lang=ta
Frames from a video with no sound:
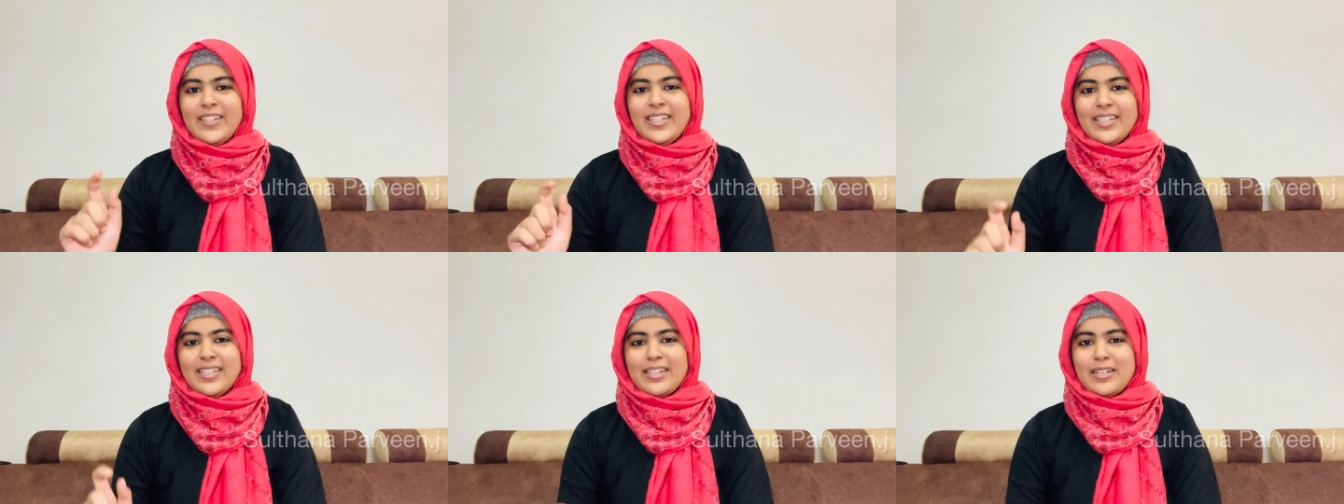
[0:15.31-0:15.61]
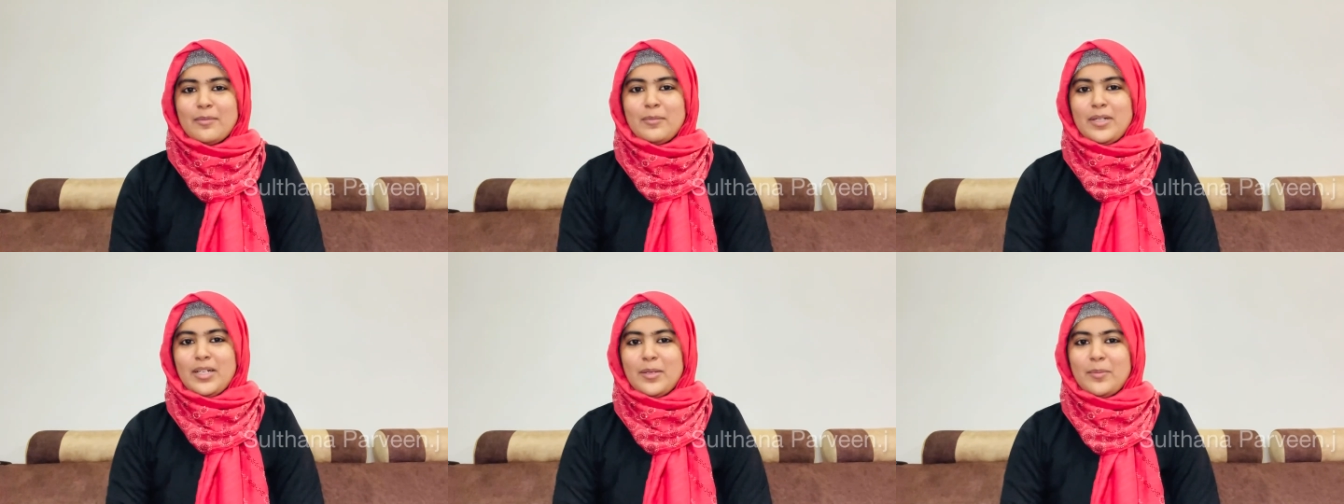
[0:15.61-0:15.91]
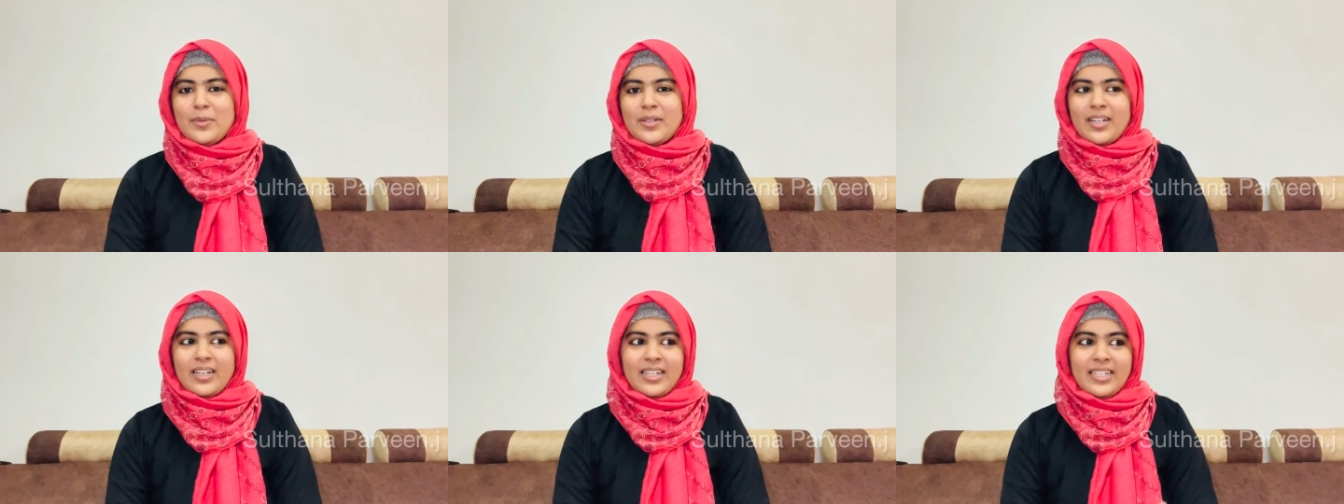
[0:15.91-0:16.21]
வீட்டுக்காரம்மா
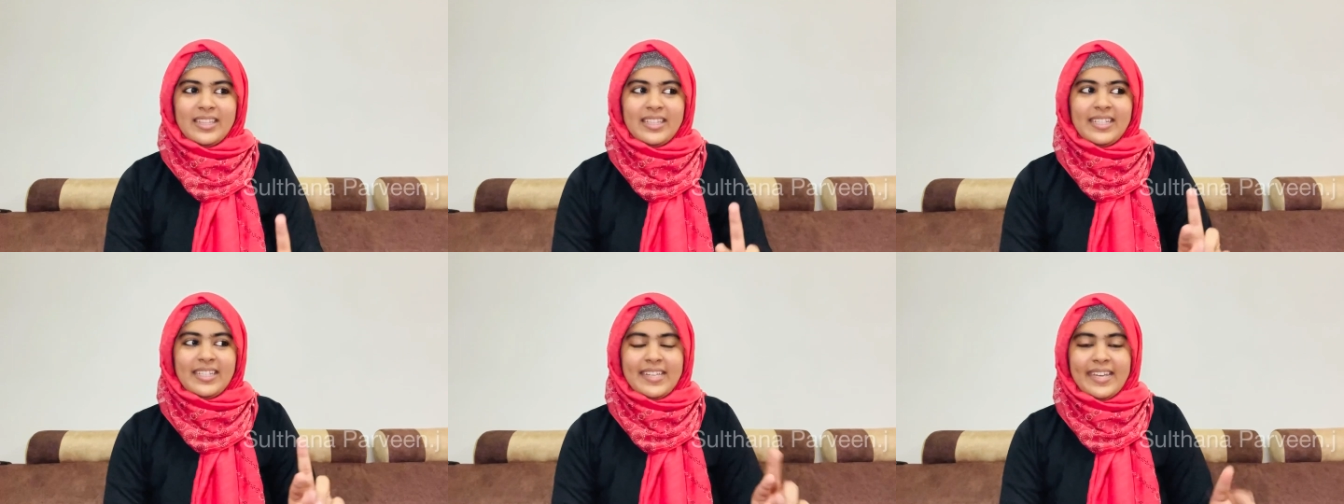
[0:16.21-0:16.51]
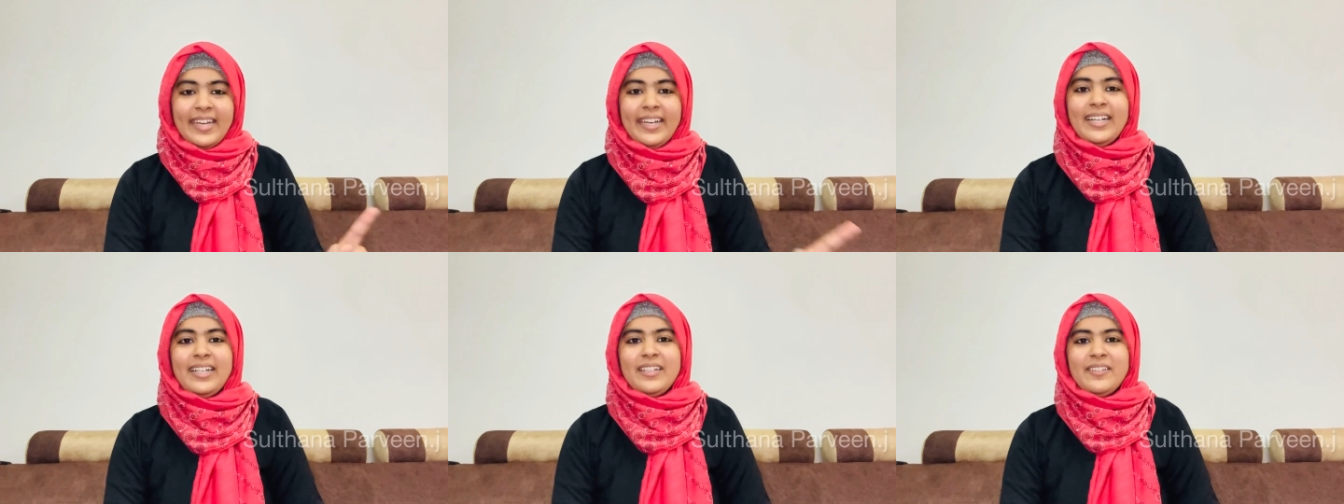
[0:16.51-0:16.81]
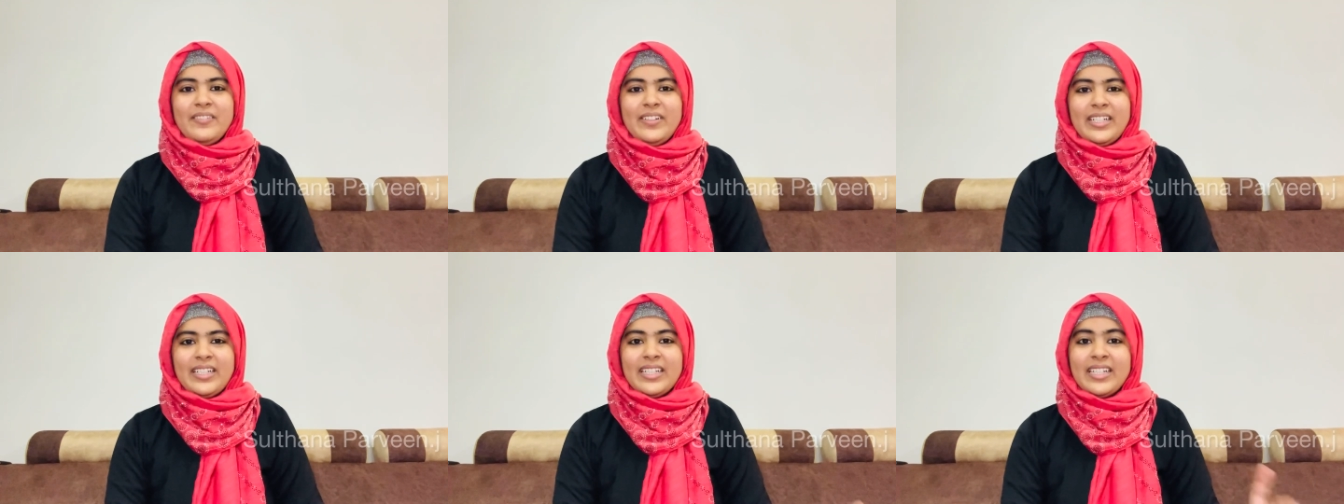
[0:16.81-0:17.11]
என்ன பண்ணுறாங்க இந்த ஏழை
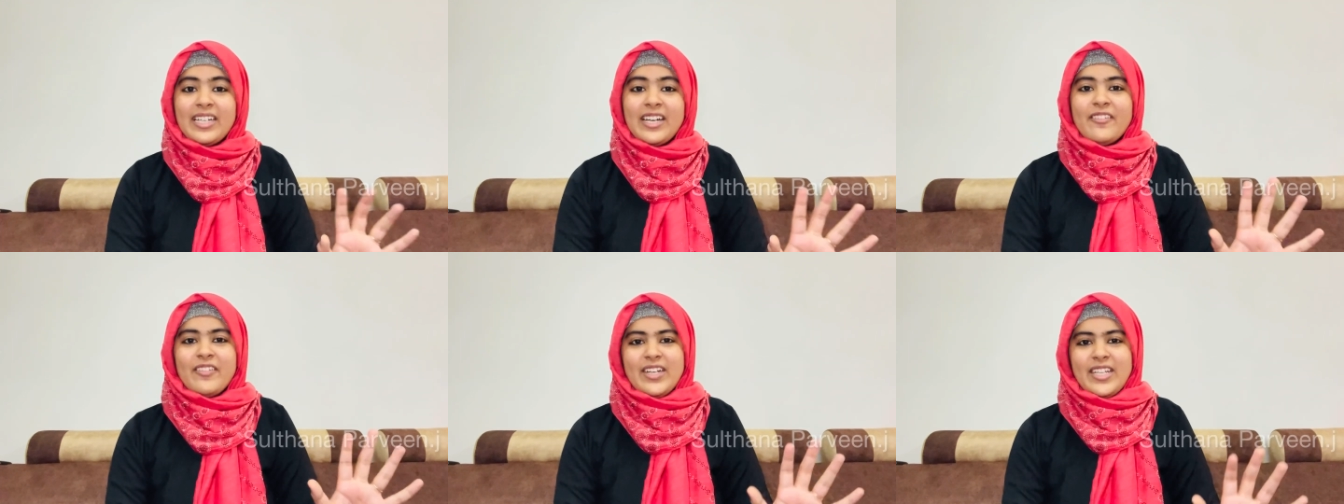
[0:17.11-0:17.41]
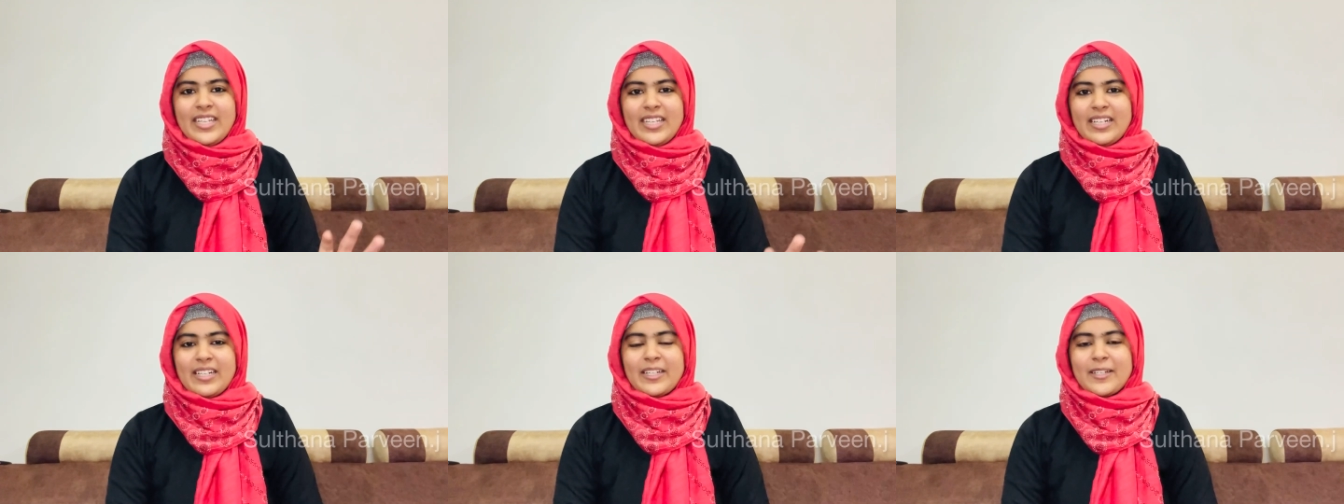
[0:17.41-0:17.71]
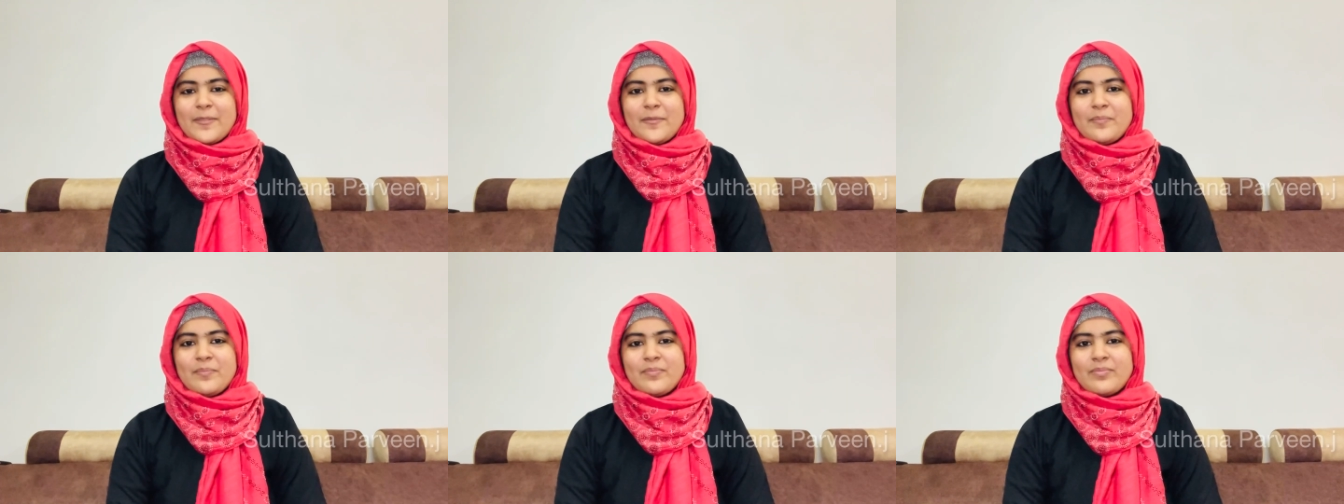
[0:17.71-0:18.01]
வீட்டை கவனிக்கிறாங்க